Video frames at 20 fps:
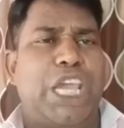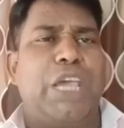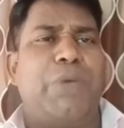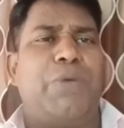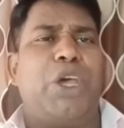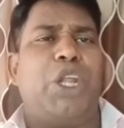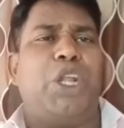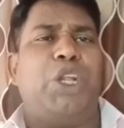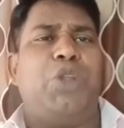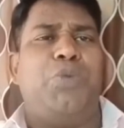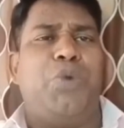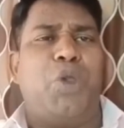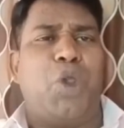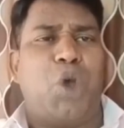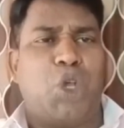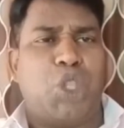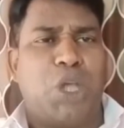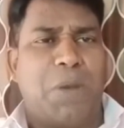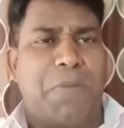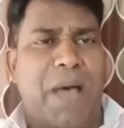தேவ
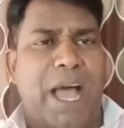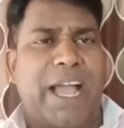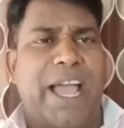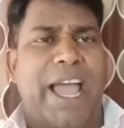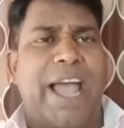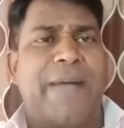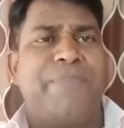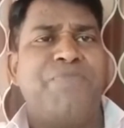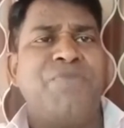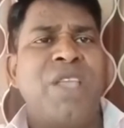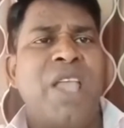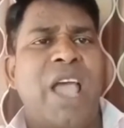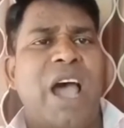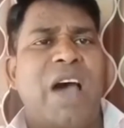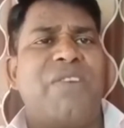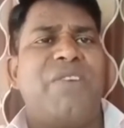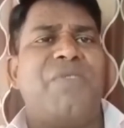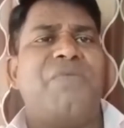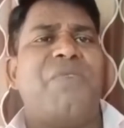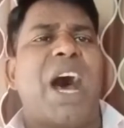விரோதமாக
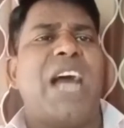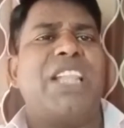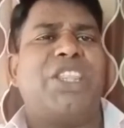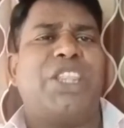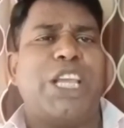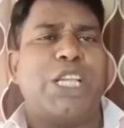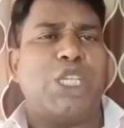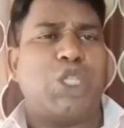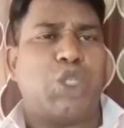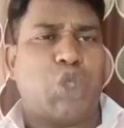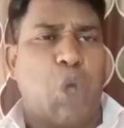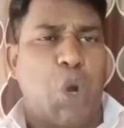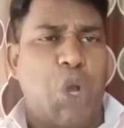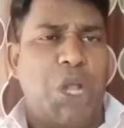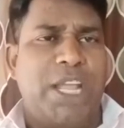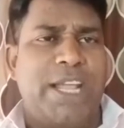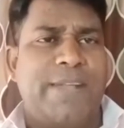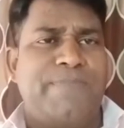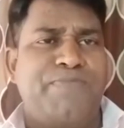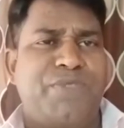அவன் வார்த்தை
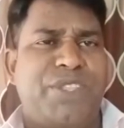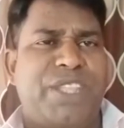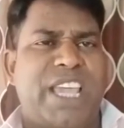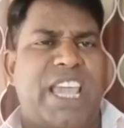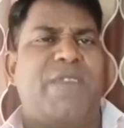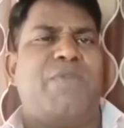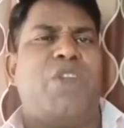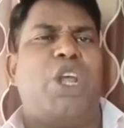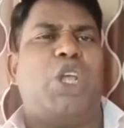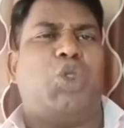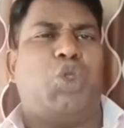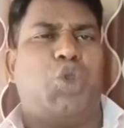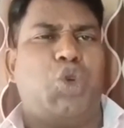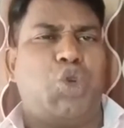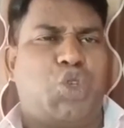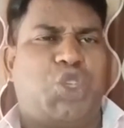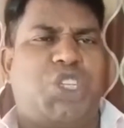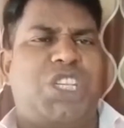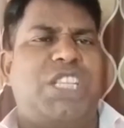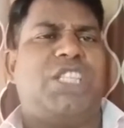சொல்லி தேவனை
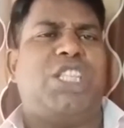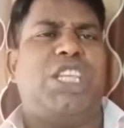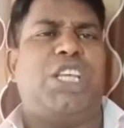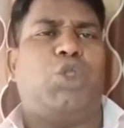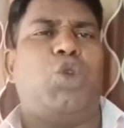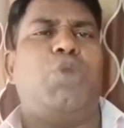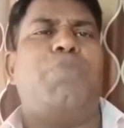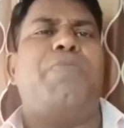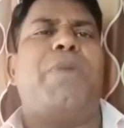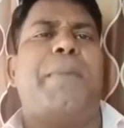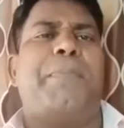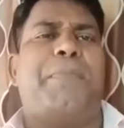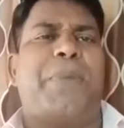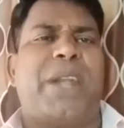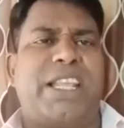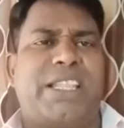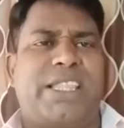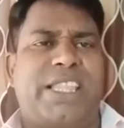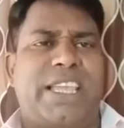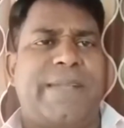தூசித்து
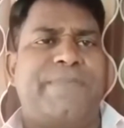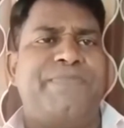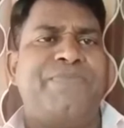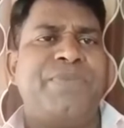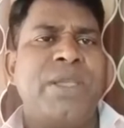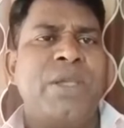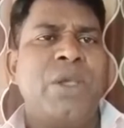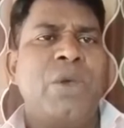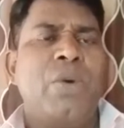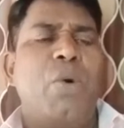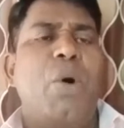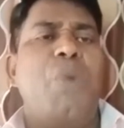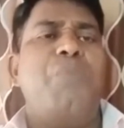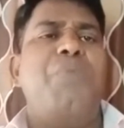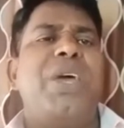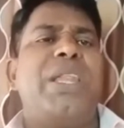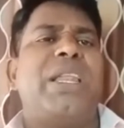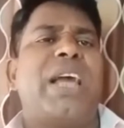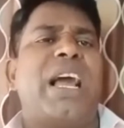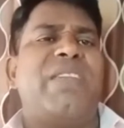துன்பப்படுத்தி
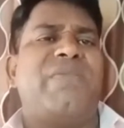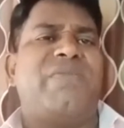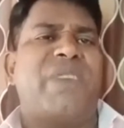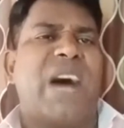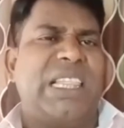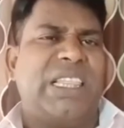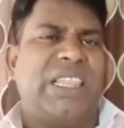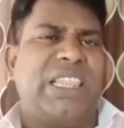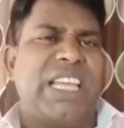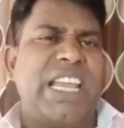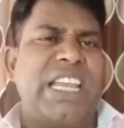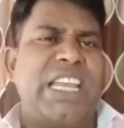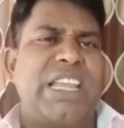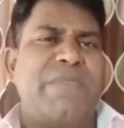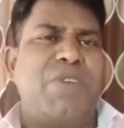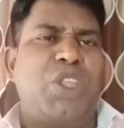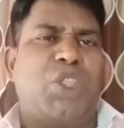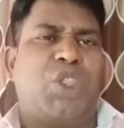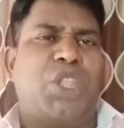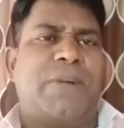ஒவ்வொரு நாள் வார்த்தை
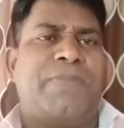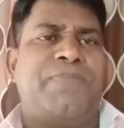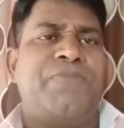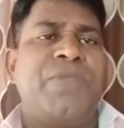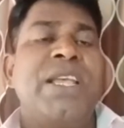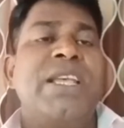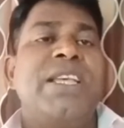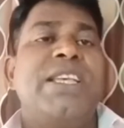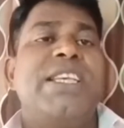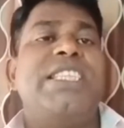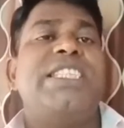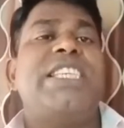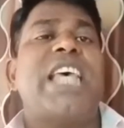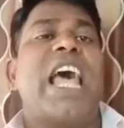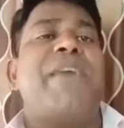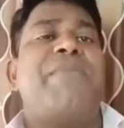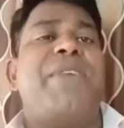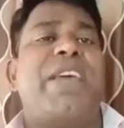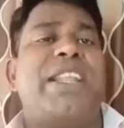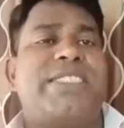நிமித்தம்
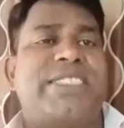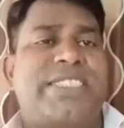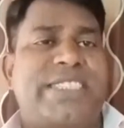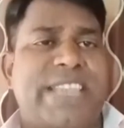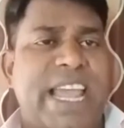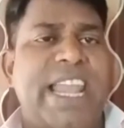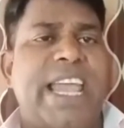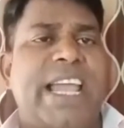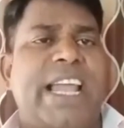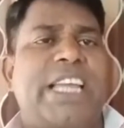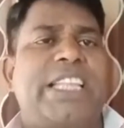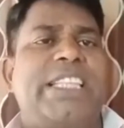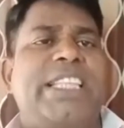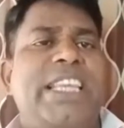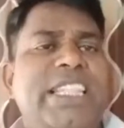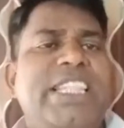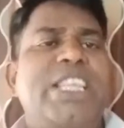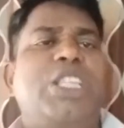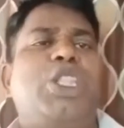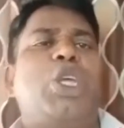இஸ்ராவேல் சேனைகளை
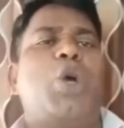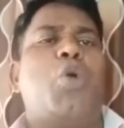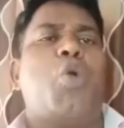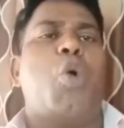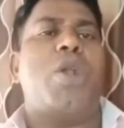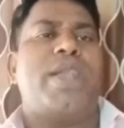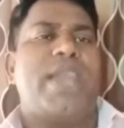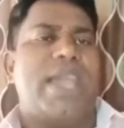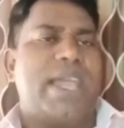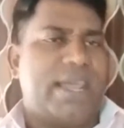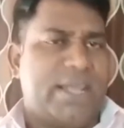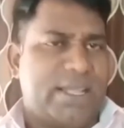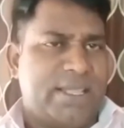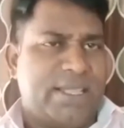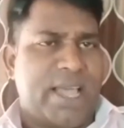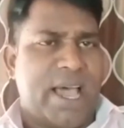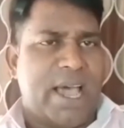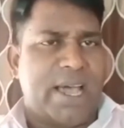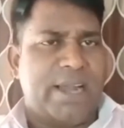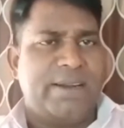நிந்தித்துக் கொண்டே
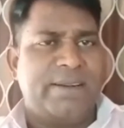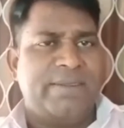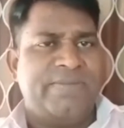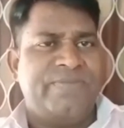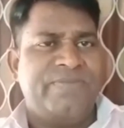இருந்தார்